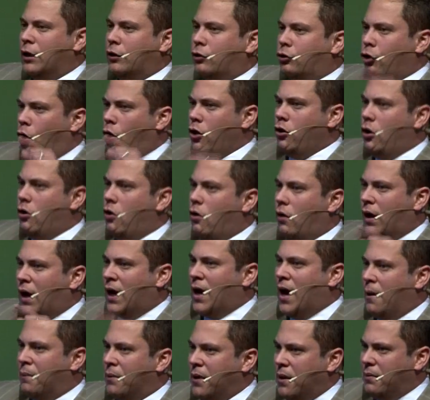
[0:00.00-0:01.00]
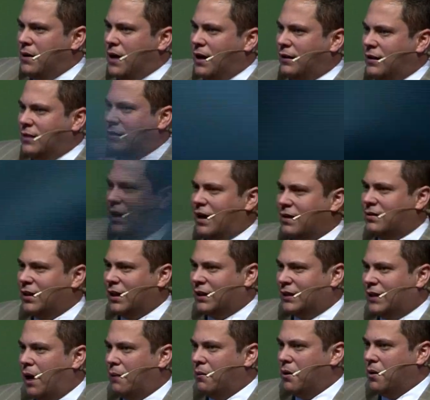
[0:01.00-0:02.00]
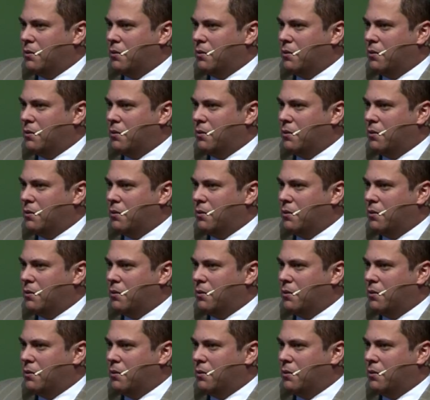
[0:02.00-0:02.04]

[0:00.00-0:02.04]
y todo lo que la Biblia dice que se está